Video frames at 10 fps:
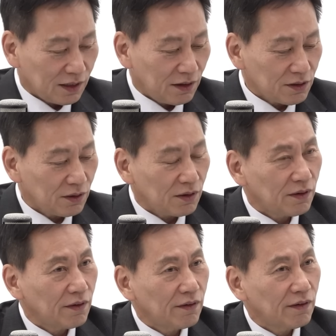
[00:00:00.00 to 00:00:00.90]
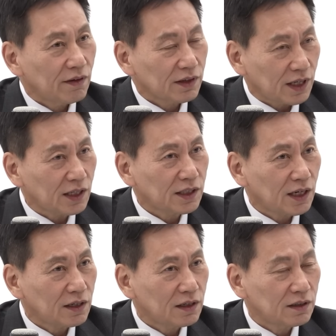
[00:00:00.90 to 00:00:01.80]
그래서
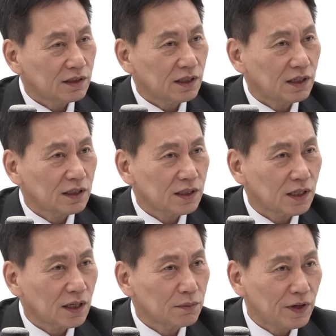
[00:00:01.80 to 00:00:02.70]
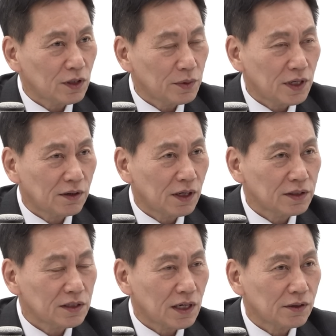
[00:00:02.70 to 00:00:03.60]
개딸이 이제 팬덤이 생겨나기
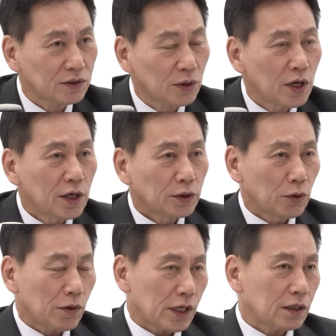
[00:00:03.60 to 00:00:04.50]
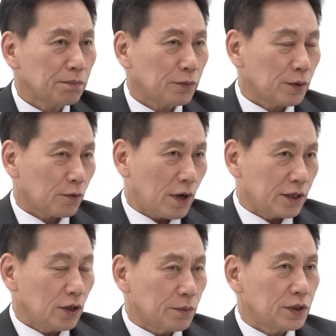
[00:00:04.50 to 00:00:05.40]
시작한 거죠. 요거과는
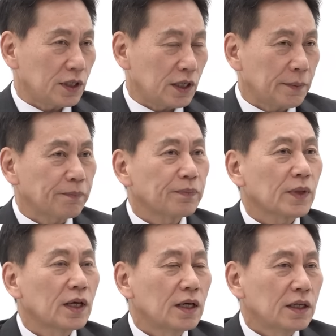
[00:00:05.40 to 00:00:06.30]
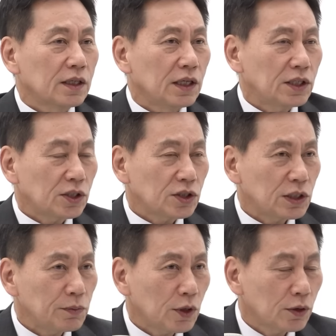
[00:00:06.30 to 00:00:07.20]
관계없이
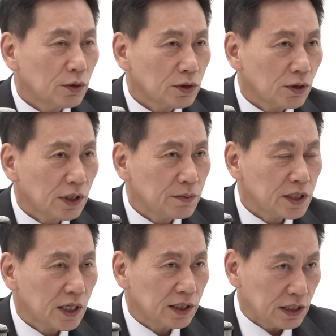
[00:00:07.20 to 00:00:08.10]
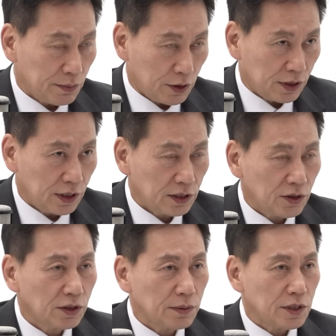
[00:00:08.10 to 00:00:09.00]
2010년도 성남시장 이재명이
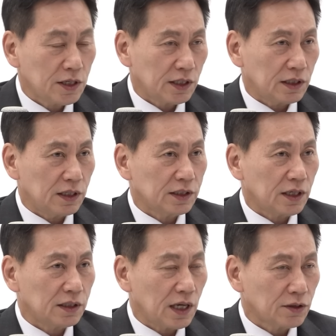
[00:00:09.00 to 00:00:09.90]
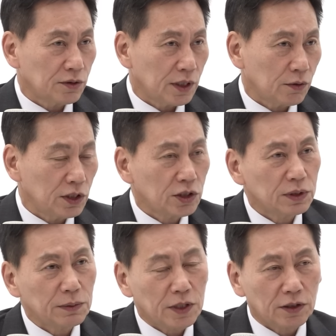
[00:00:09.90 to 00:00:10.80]
성남시장에 이제 당선되고
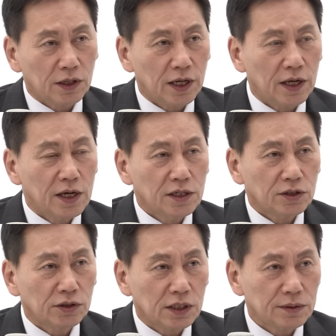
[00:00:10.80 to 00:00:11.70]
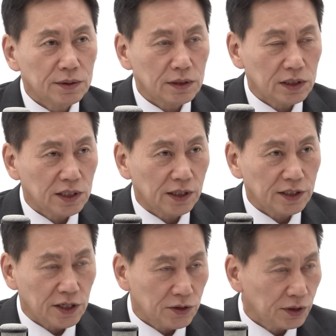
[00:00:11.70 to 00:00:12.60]
2014년에 성남시장에
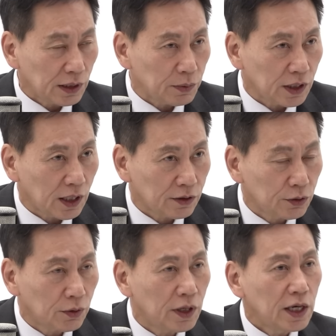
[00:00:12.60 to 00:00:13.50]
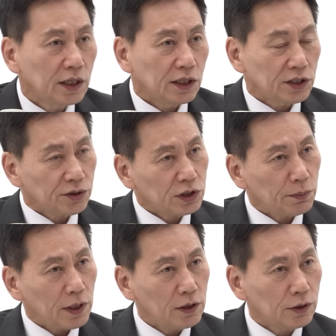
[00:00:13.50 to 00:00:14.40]
재선이 됩니다. 그리고
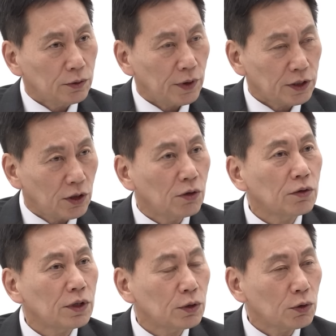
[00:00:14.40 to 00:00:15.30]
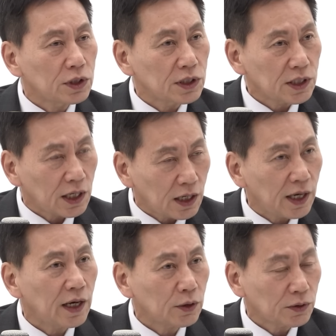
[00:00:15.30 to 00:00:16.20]
2018년도에
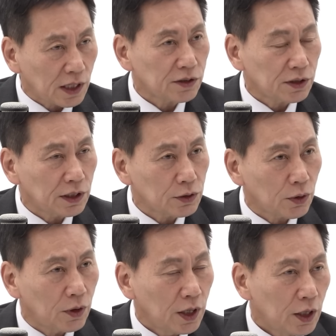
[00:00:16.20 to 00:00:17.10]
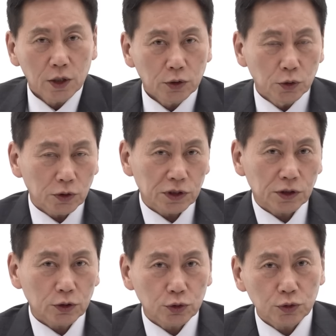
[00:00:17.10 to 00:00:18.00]
경기도지사에 또 당선이 되죠. 요
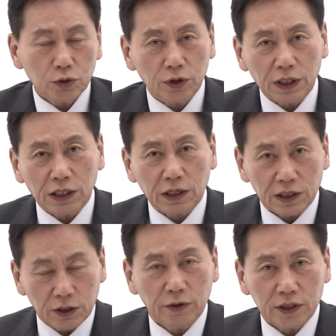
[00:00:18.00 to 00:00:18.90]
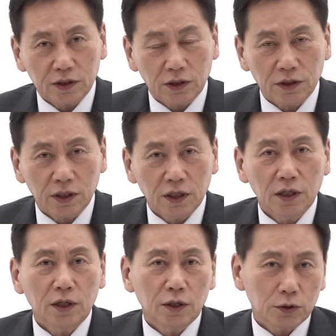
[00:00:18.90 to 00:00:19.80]
시절 쭉 이어왔던
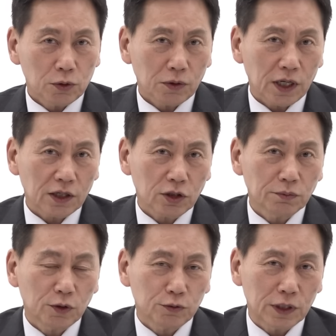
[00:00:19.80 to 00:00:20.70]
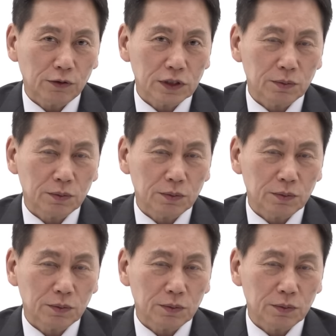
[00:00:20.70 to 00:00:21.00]
손가락 혁명군이라고